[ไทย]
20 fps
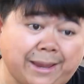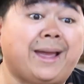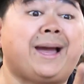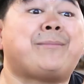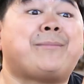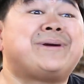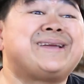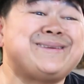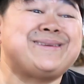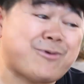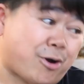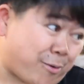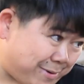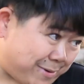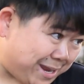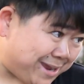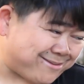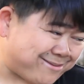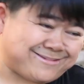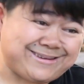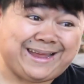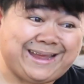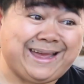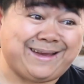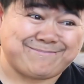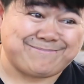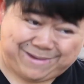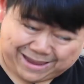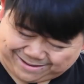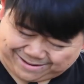อ่ะเมื่อกี้บอกไปแล้วนะฮะ
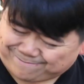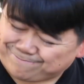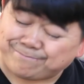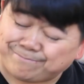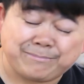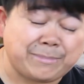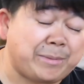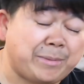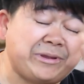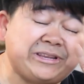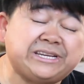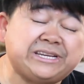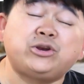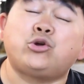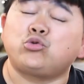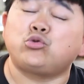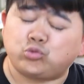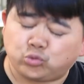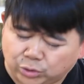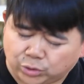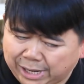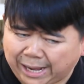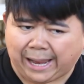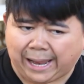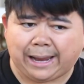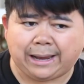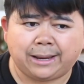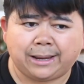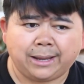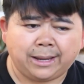แบบมันมีเชื้อโรคอยู่ตรงกลาง
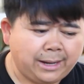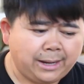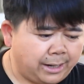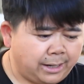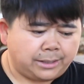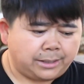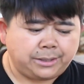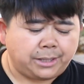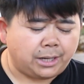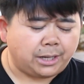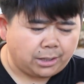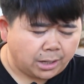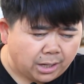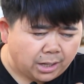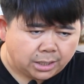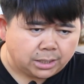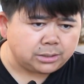หนึ่งก็คือ